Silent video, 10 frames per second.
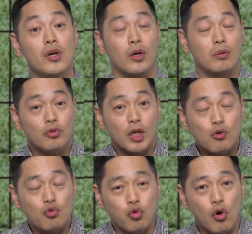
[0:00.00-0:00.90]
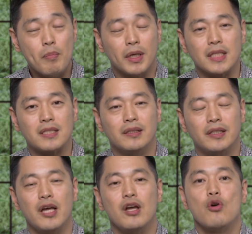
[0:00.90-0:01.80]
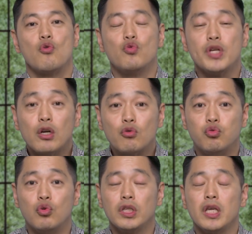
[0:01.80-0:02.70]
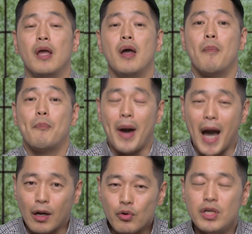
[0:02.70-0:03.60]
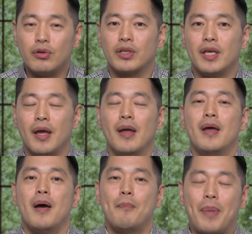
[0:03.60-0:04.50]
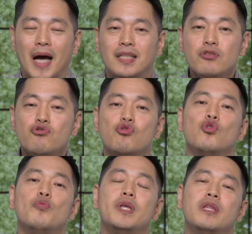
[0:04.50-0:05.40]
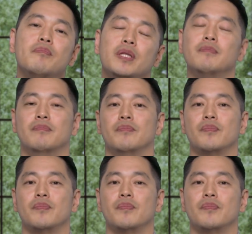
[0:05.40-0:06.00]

여러분들이 구원받았을 때 우리의 구원이 바로 이렇게 받은 줄로 믿는 믿음,